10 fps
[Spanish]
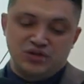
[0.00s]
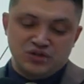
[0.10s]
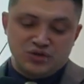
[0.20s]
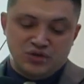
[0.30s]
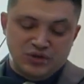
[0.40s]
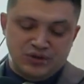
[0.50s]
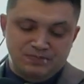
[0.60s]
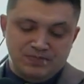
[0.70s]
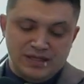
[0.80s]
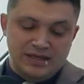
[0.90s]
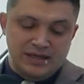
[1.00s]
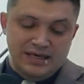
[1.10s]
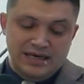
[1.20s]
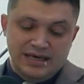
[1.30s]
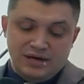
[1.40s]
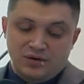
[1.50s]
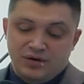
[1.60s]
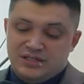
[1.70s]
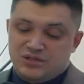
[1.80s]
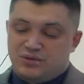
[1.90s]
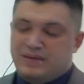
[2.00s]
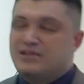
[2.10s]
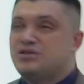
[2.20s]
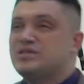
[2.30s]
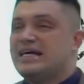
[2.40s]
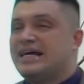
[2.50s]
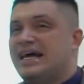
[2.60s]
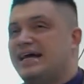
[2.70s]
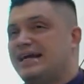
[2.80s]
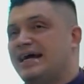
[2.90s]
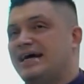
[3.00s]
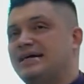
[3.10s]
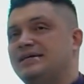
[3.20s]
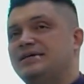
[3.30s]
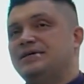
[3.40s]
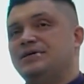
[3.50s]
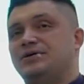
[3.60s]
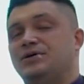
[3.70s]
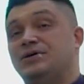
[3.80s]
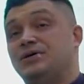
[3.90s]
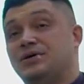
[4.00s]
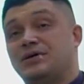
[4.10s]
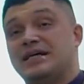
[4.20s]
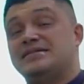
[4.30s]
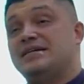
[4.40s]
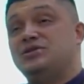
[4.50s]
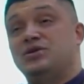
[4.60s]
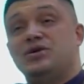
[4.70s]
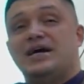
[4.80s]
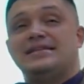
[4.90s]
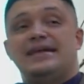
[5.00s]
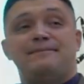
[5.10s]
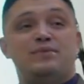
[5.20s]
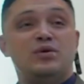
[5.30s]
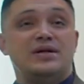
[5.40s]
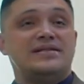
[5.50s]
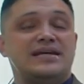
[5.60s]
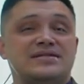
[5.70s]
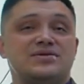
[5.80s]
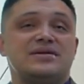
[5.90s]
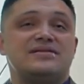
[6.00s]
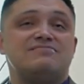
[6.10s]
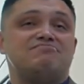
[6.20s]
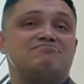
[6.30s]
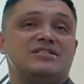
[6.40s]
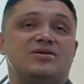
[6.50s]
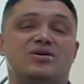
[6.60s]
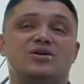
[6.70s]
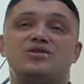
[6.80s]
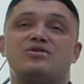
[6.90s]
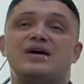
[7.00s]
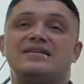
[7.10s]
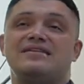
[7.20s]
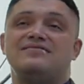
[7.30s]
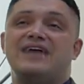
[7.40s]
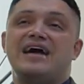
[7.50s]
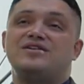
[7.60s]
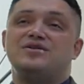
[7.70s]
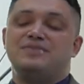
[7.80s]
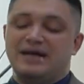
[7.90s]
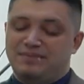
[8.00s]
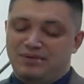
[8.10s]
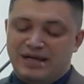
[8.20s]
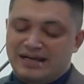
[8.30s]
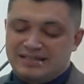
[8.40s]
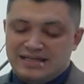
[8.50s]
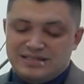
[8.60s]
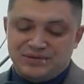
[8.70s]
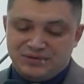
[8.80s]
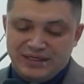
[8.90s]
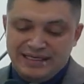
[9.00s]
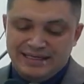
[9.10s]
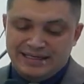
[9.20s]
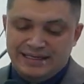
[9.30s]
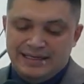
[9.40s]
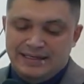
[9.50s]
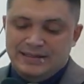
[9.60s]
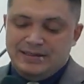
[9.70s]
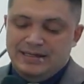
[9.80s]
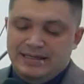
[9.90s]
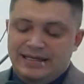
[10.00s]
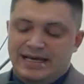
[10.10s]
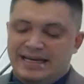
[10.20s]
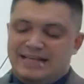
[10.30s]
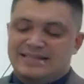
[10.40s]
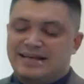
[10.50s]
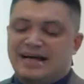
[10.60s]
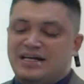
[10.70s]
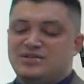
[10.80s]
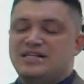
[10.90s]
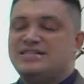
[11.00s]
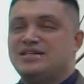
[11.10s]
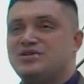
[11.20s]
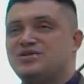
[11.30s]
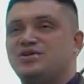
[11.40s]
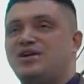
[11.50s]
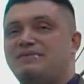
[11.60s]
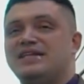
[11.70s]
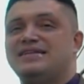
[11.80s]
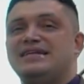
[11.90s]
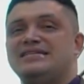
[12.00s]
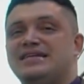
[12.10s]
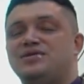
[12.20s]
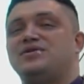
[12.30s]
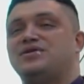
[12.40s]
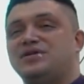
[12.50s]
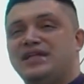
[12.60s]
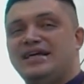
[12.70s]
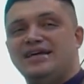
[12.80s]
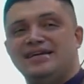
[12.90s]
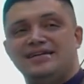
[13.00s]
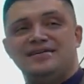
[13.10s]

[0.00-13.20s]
con, eh, con instrumentos de guerra o, qué sé yo, catapultas o, otro artefacto para poderlas destruir. En este caso el Señor solamente les dijo, rodeen